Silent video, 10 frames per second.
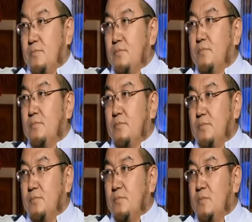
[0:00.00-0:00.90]
使者（
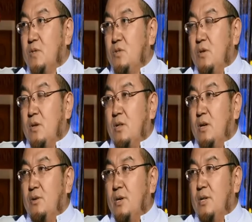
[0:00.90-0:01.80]
萨拉拉和萨拉
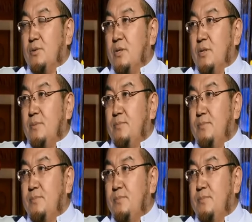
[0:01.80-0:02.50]
表表扬的那些